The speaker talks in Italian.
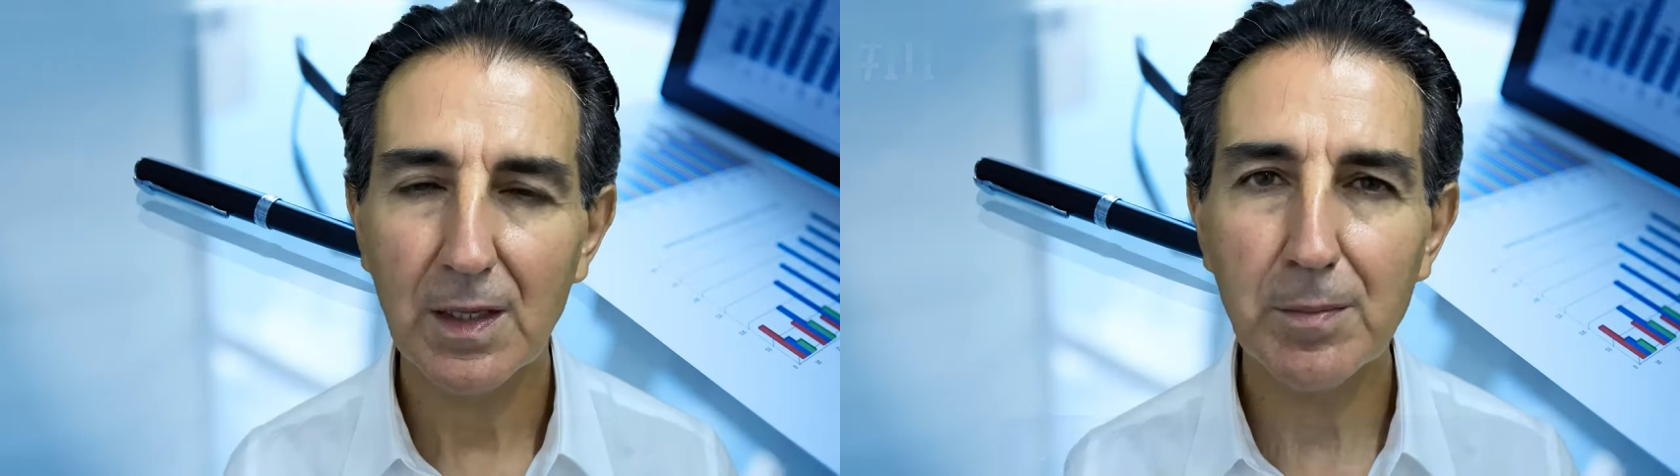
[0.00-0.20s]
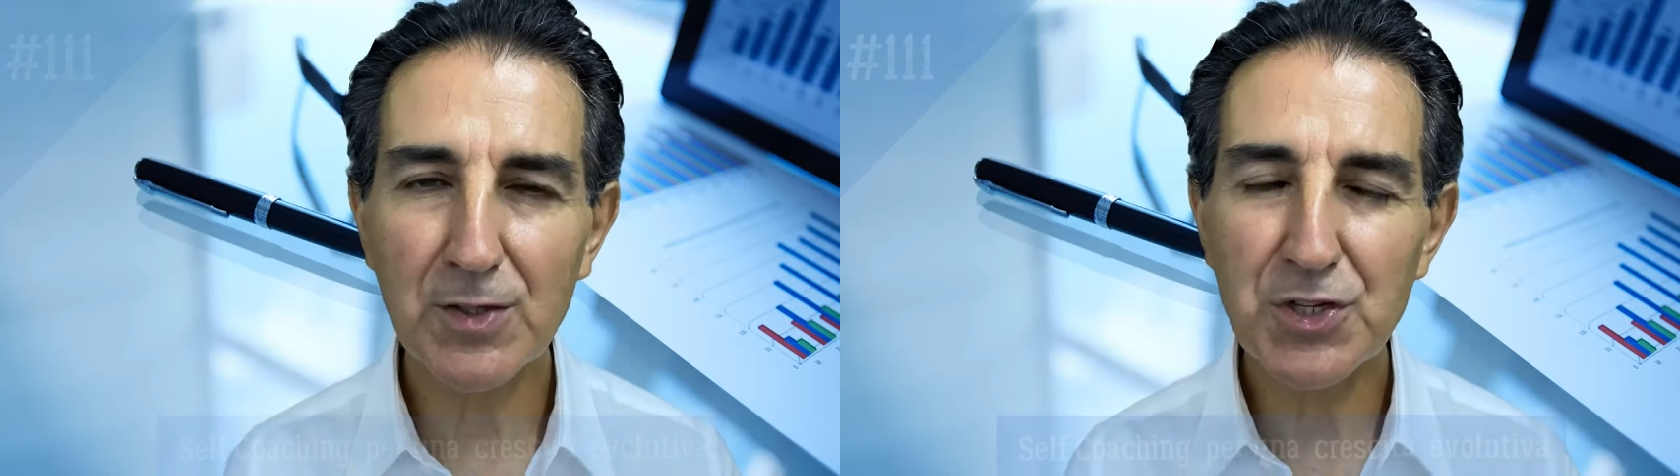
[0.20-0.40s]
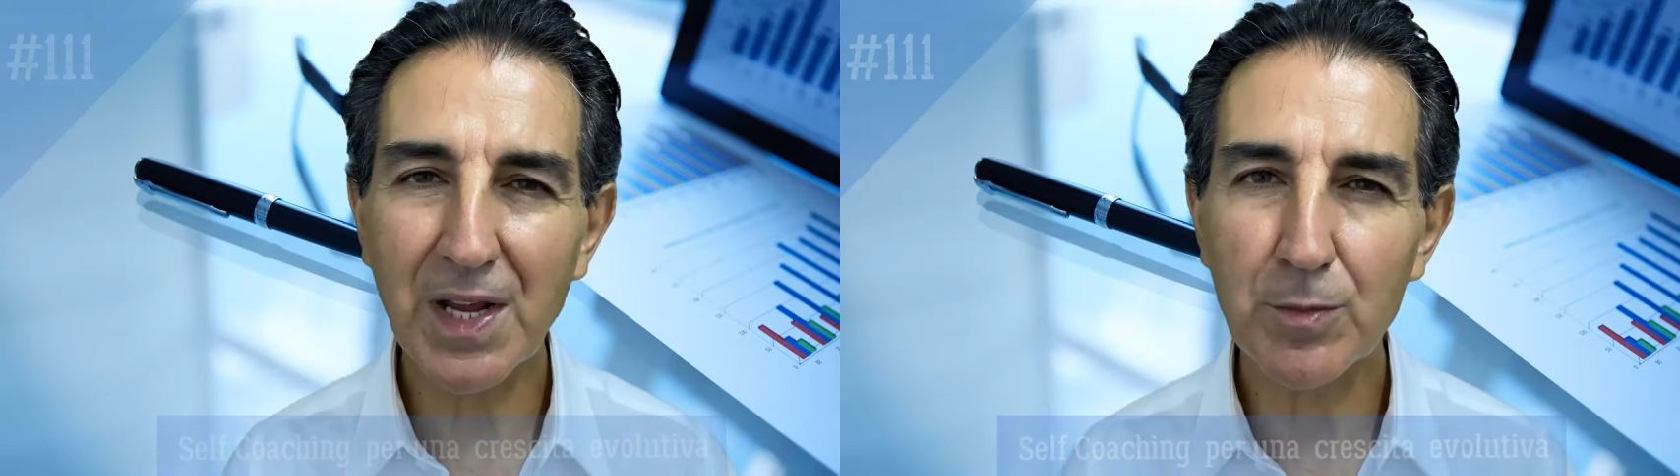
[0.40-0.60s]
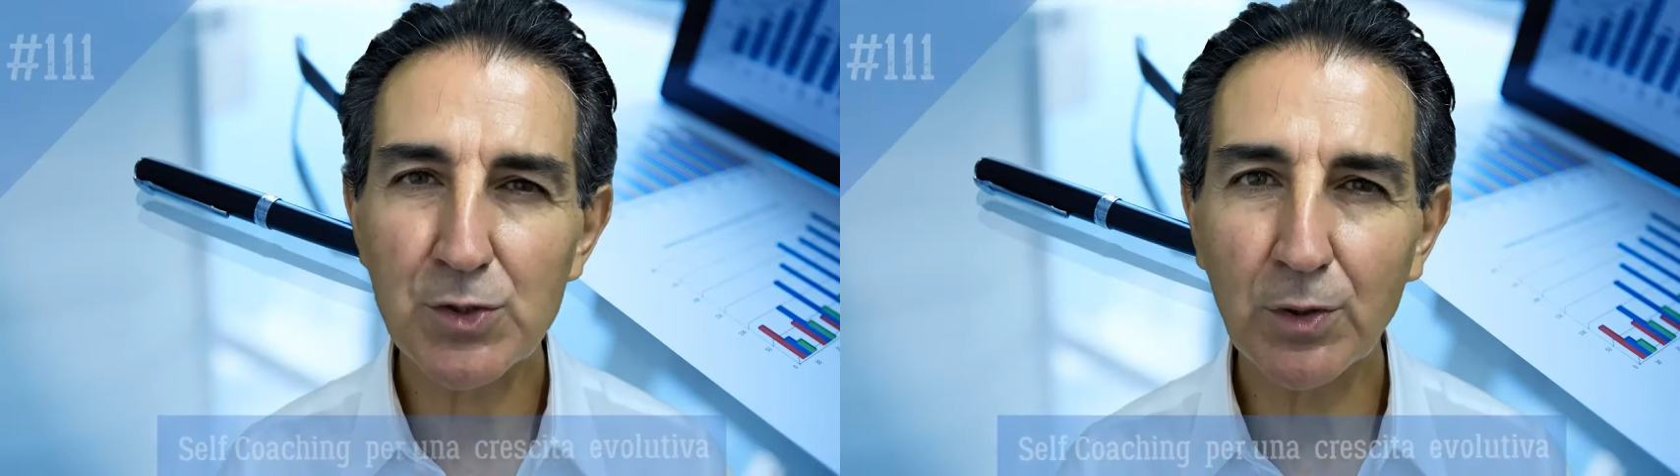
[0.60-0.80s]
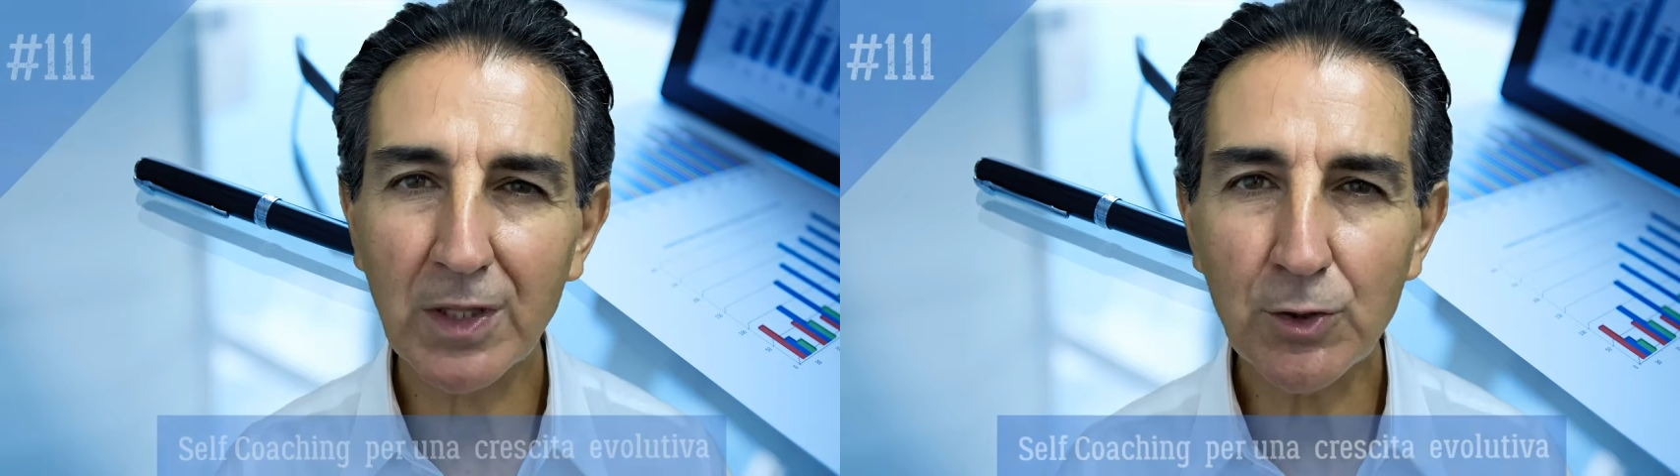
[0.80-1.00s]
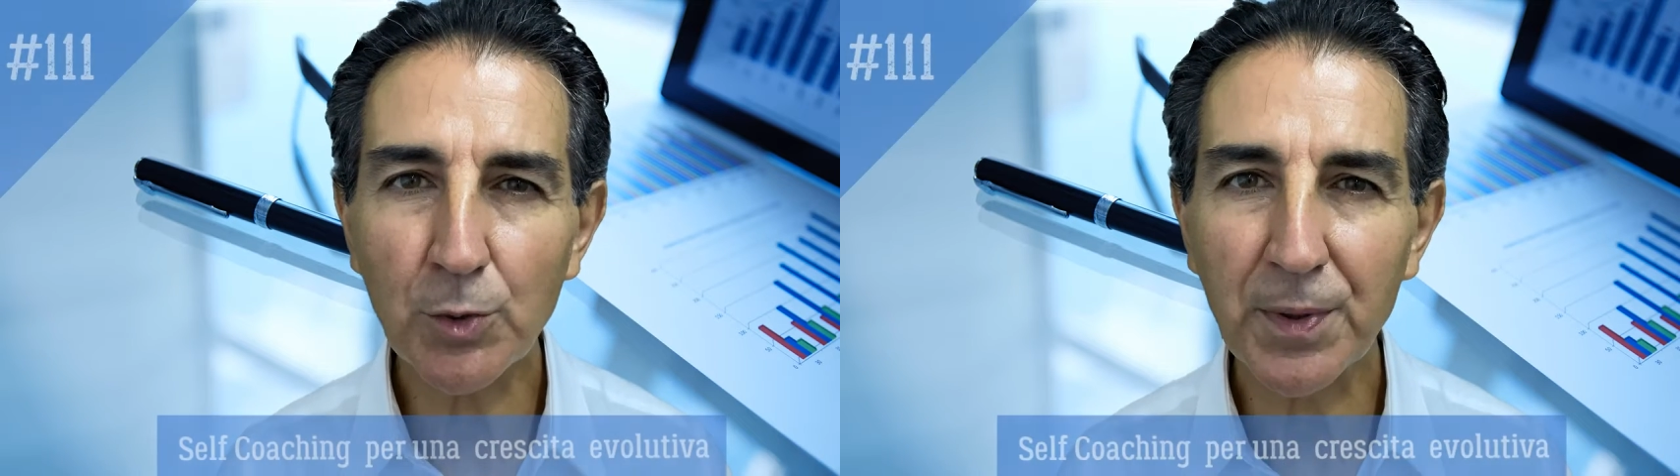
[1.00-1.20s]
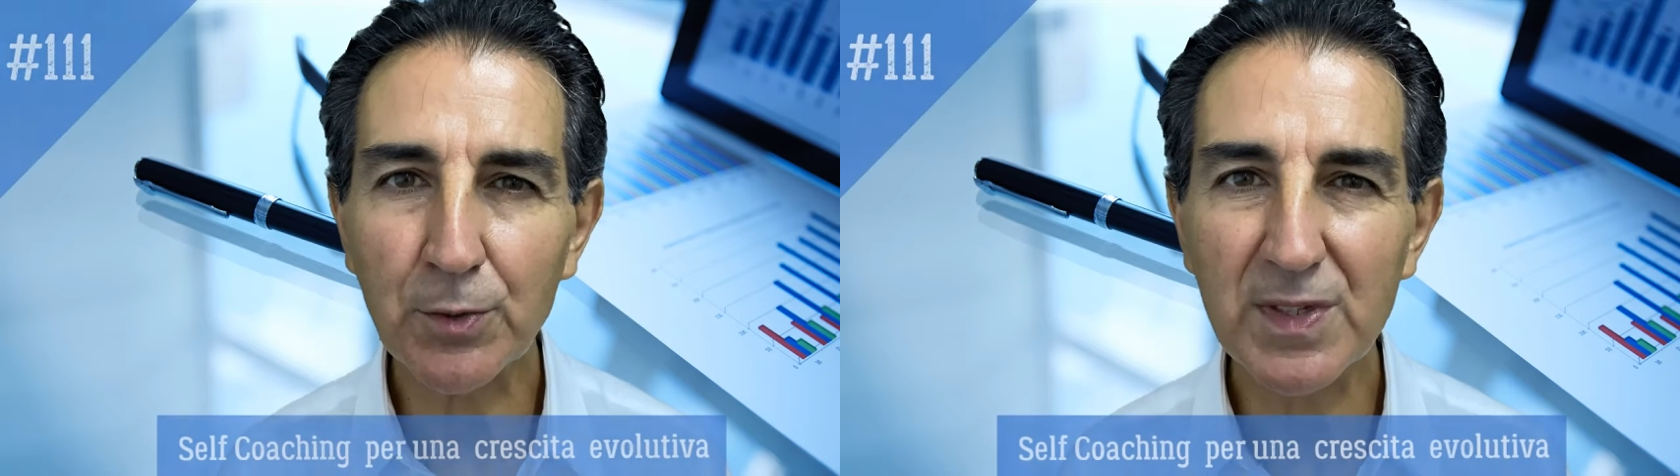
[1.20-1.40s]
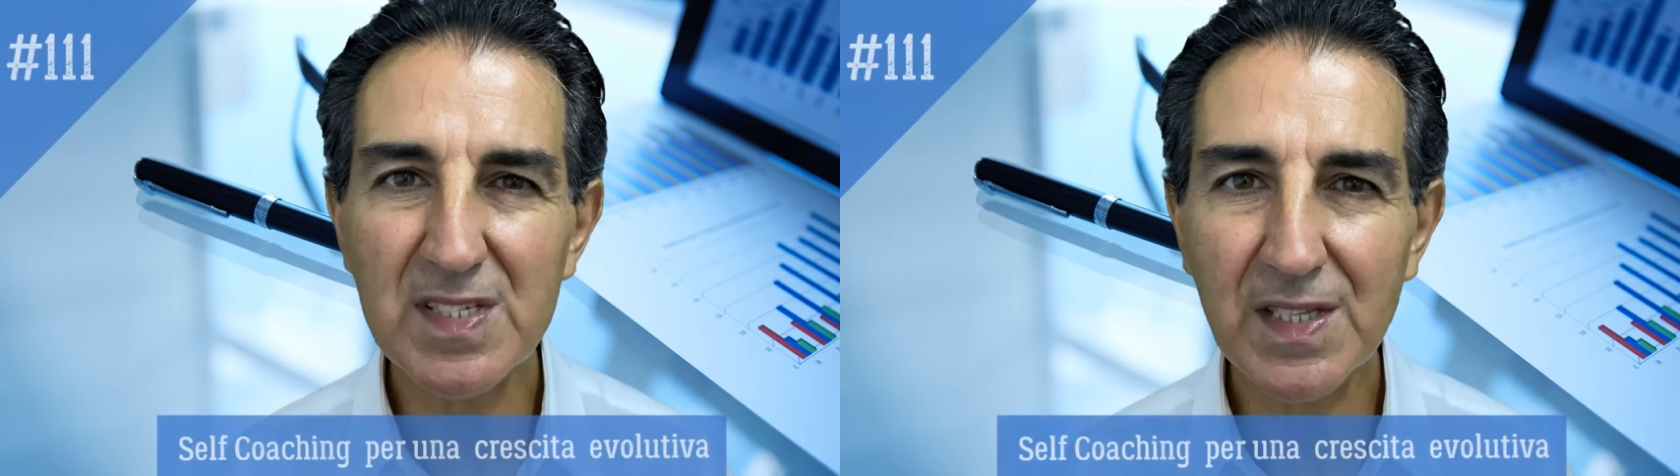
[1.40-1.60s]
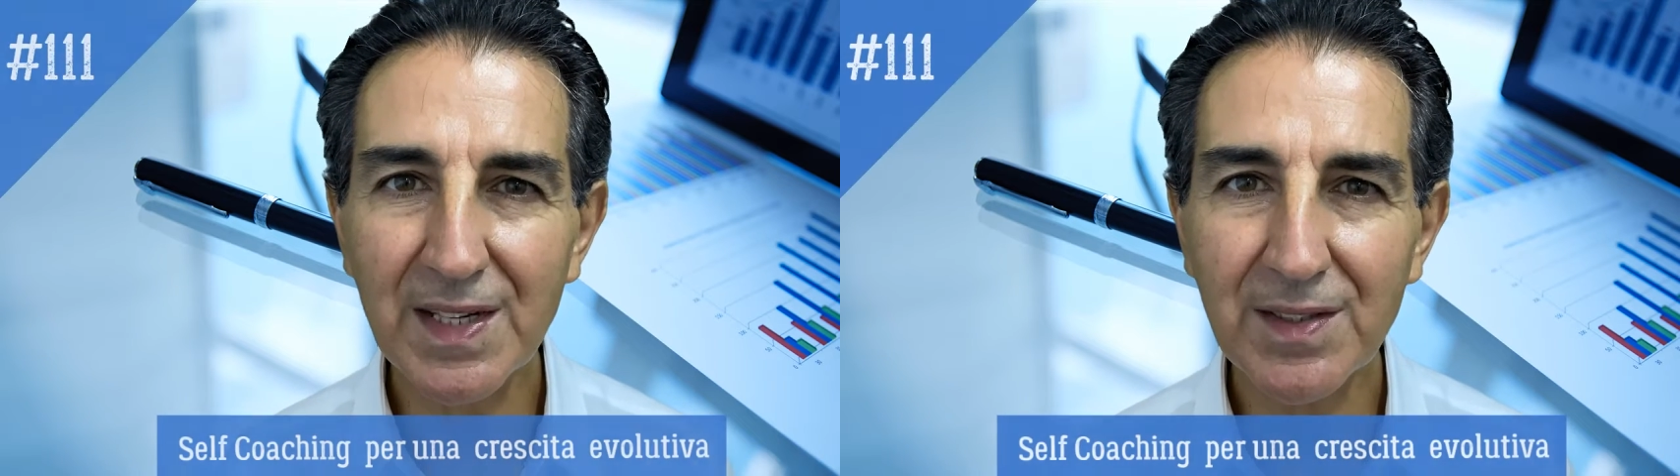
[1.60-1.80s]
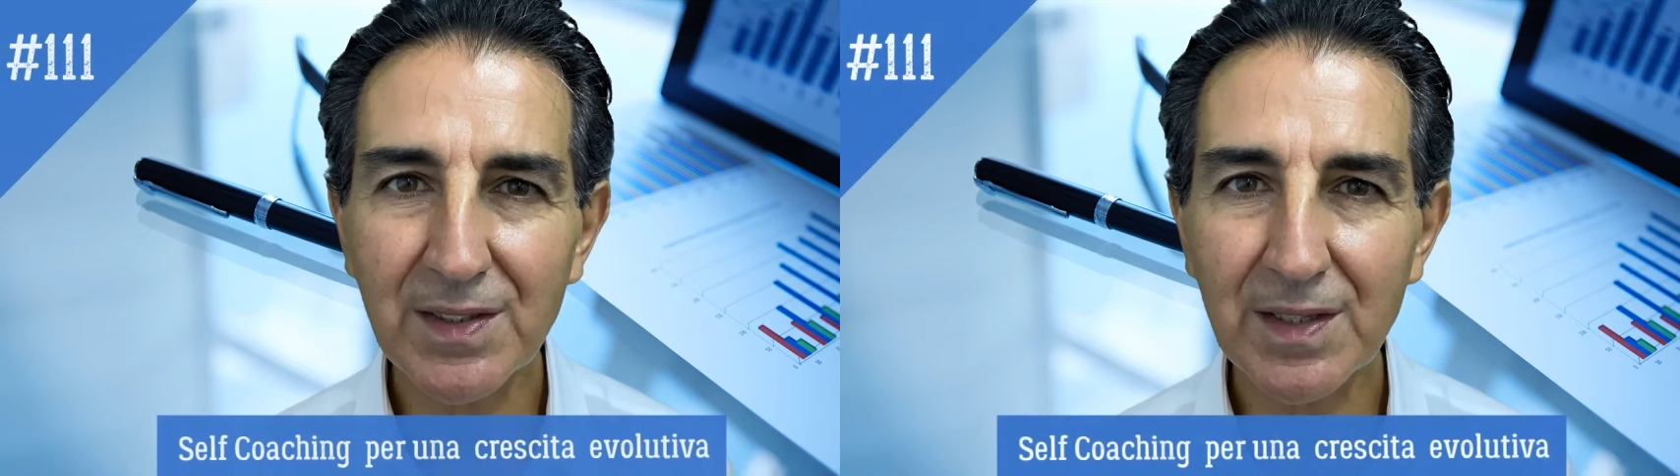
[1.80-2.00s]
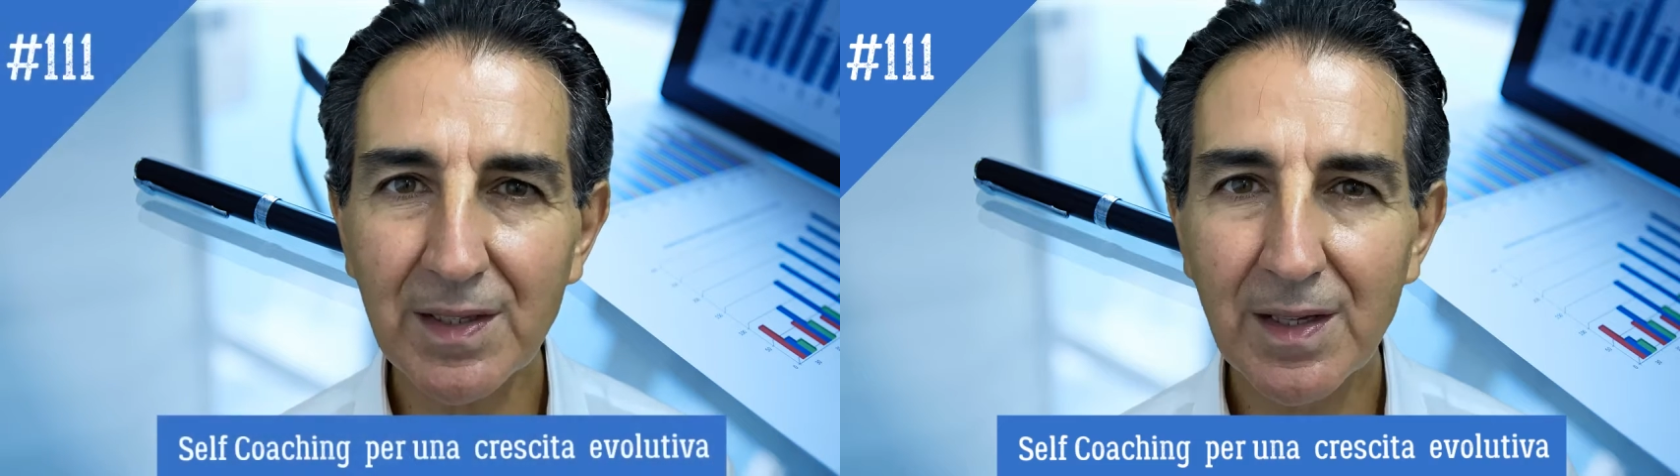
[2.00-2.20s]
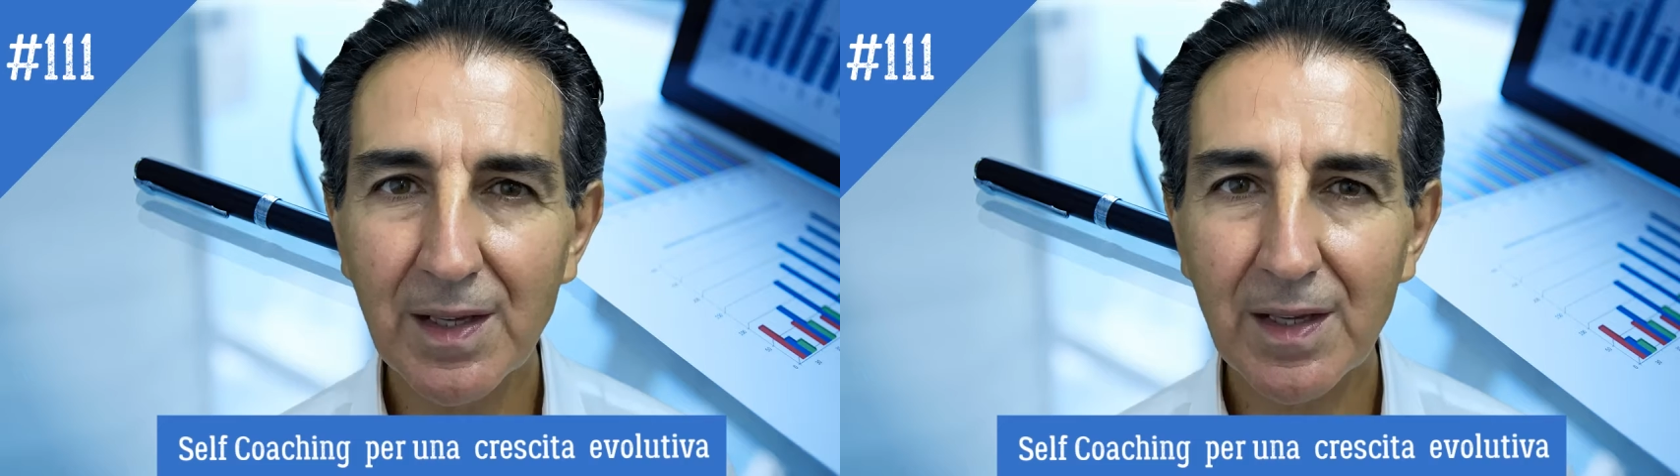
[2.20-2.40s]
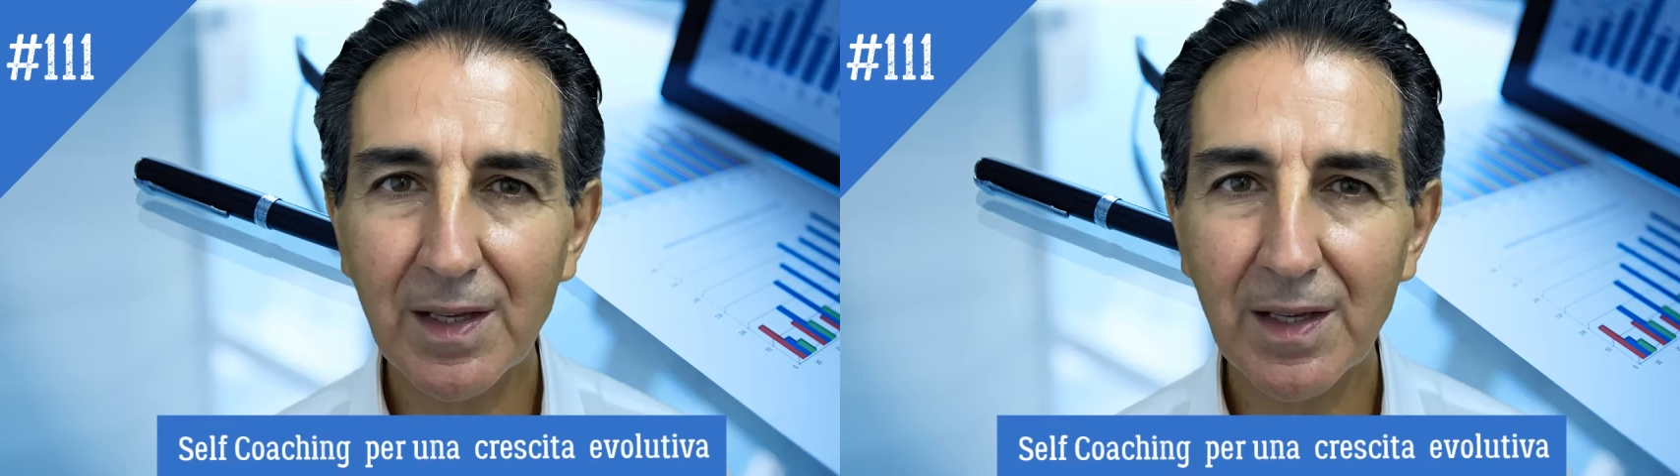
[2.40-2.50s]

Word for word: Immaginiamo soltanto per un istante